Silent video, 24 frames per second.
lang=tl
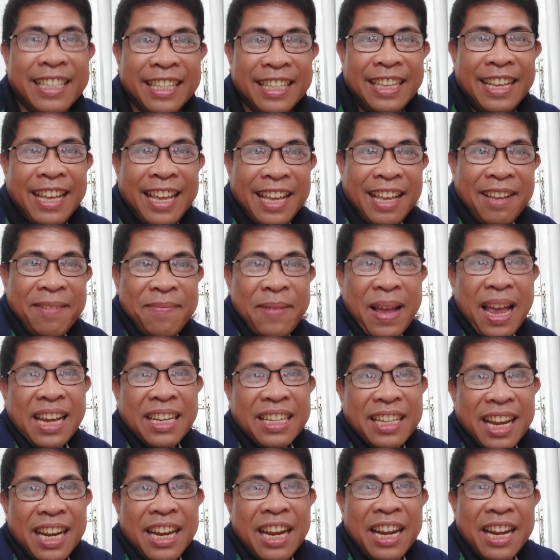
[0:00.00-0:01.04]
Uh,
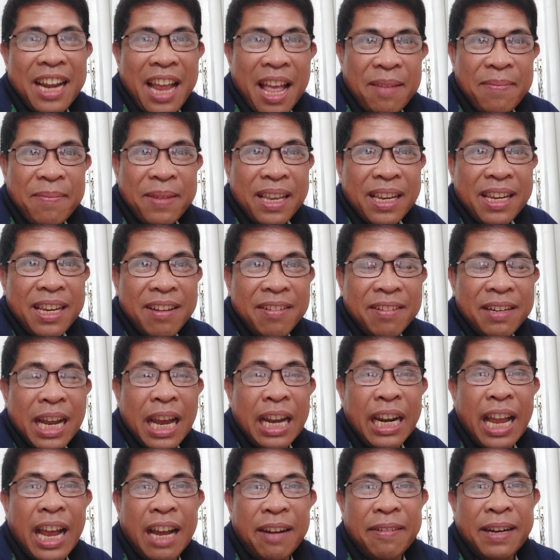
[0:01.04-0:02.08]
basa na namin
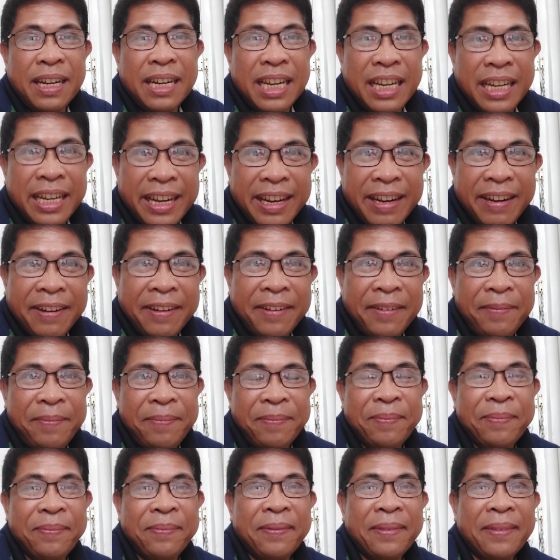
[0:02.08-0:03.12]
yung galawan
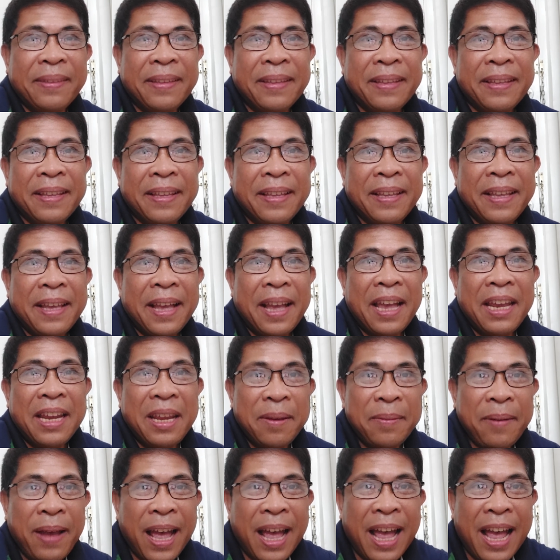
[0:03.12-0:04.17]
ninyo. Uh,
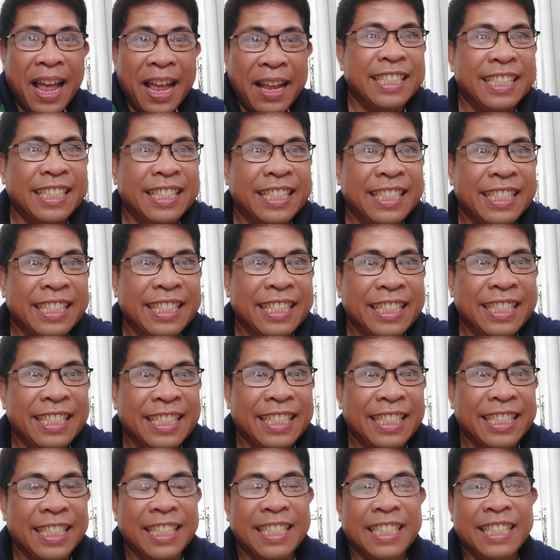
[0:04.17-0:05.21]
di ba?
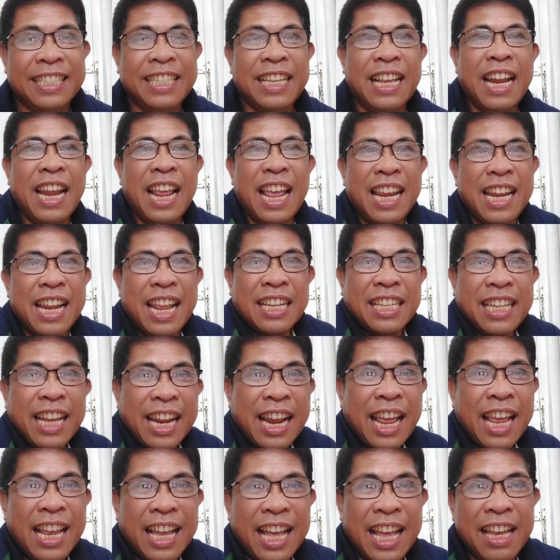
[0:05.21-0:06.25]
Sanay na
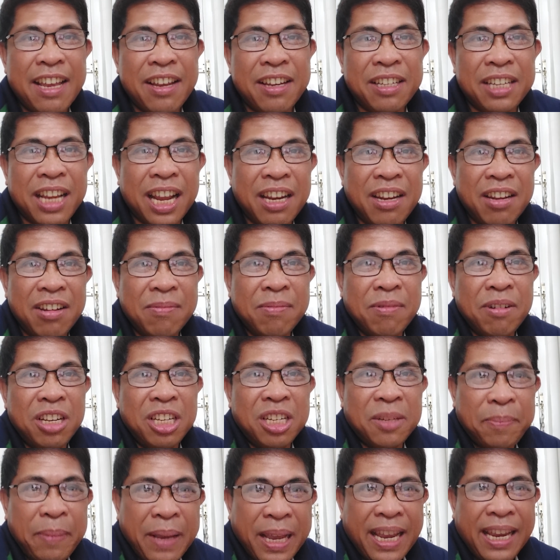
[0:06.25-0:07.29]
sanay kayo sa
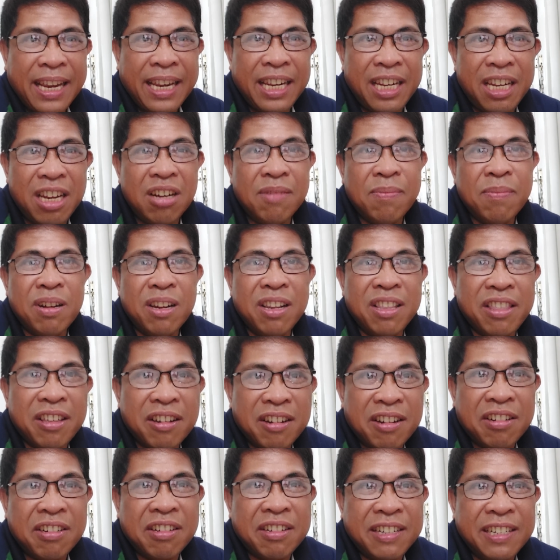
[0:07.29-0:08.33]
double speak, double
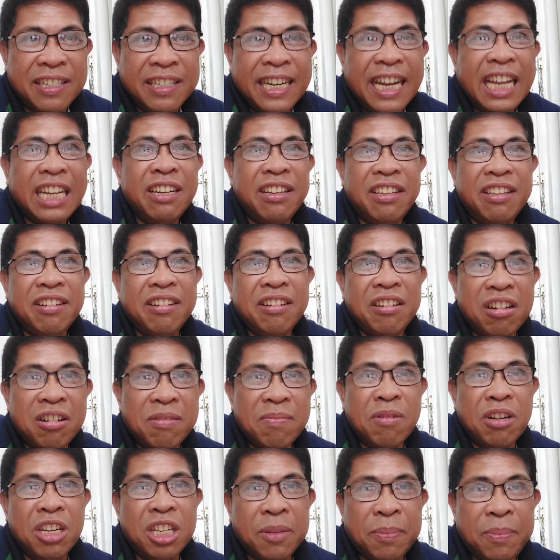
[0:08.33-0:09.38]
talk. O ano yung
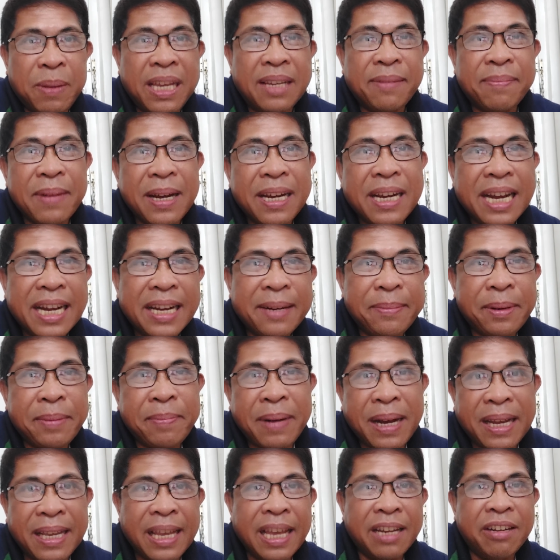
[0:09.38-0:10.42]
double speak mga
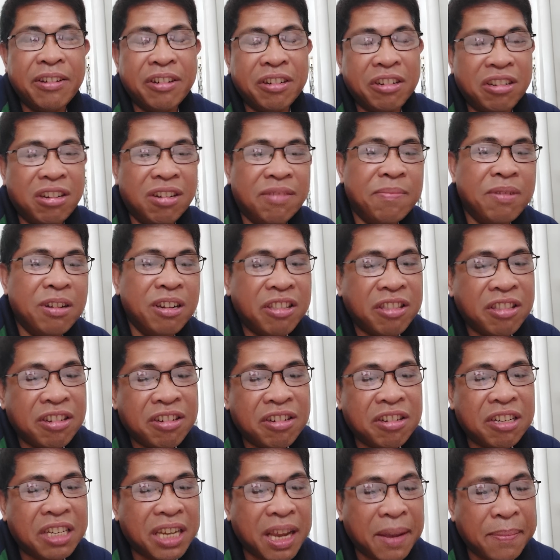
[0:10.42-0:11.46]
kababayan or double
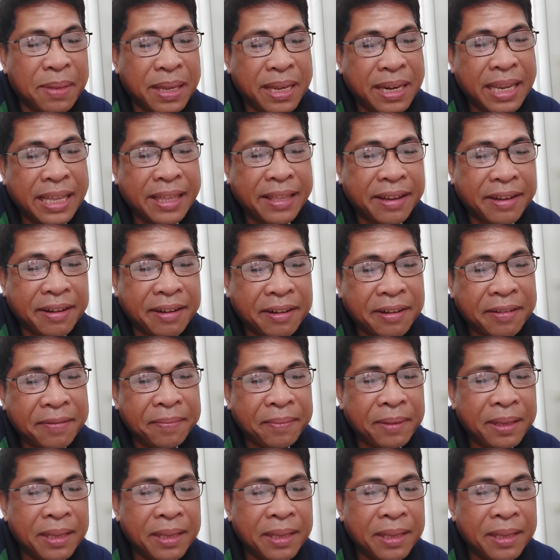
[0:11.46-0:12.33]
talk? Sabi rito.